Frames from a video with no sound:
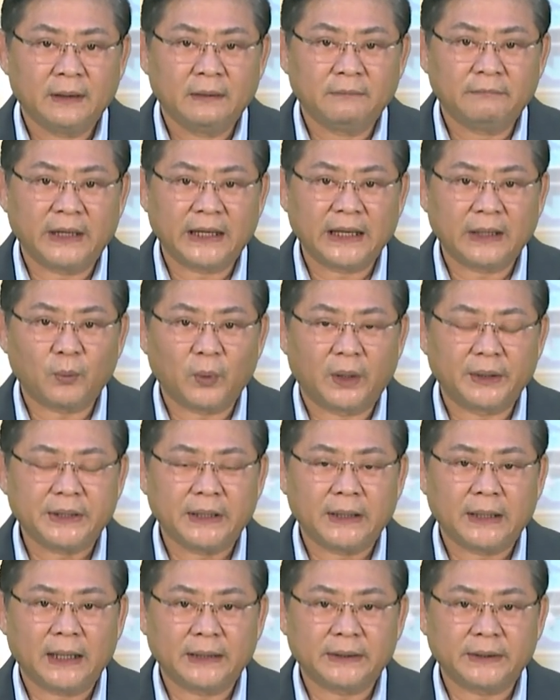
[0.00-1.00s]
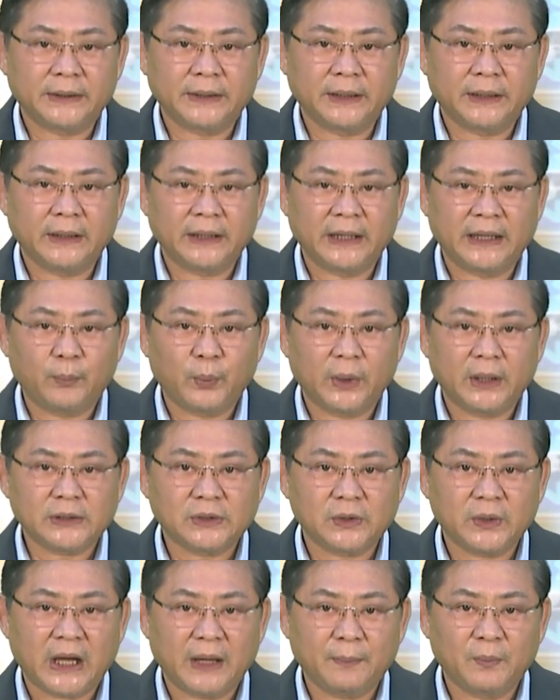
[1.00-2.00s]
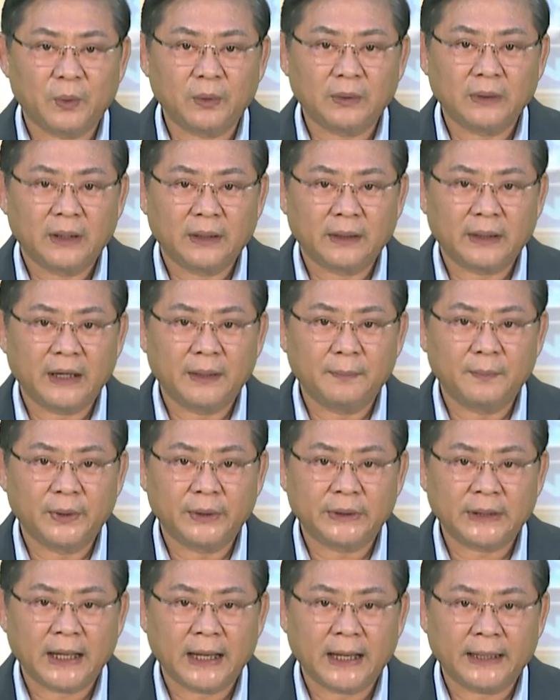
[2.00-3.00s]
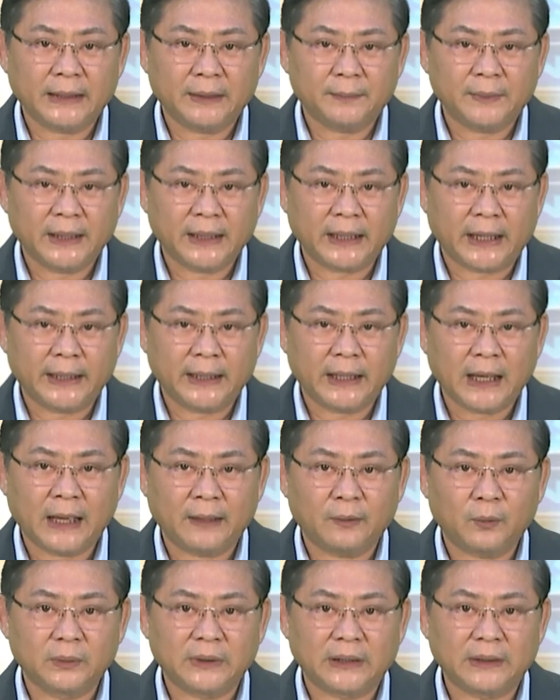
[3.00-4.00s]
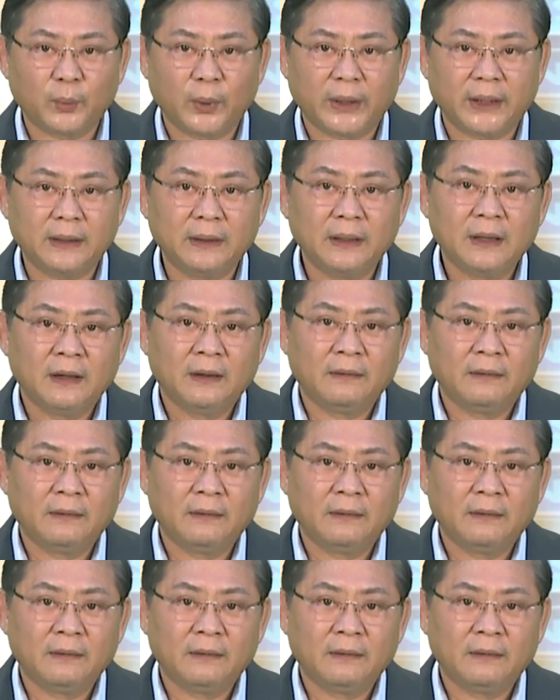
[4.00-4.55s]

về kết quả triển khai thực hiện nghị quyết số hai mươi mốt ngày mười tháng hai năm hai nghìn không trăm hai mươi hai của Tỉnh ủy